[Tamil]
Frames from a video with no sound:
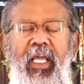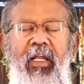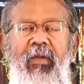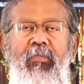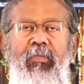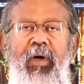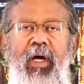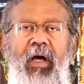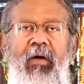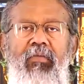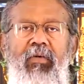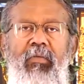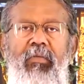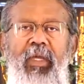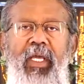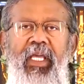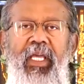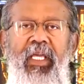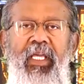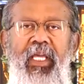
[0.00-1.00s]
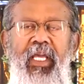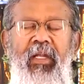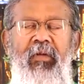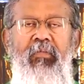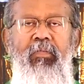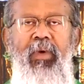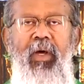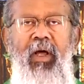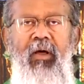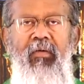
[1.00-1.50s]
என் பாவமே
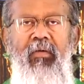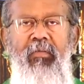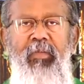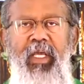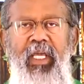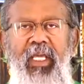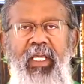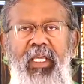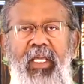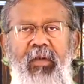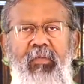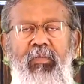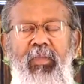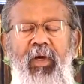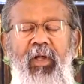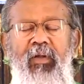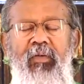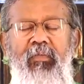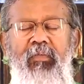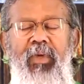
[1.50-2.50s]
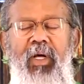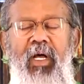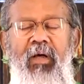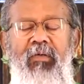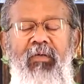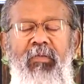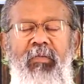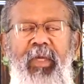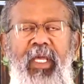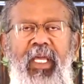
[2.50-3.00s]
என் பாவமே என் பெரும்
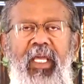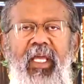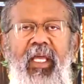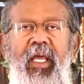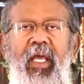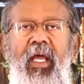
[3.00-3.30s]
பாவமே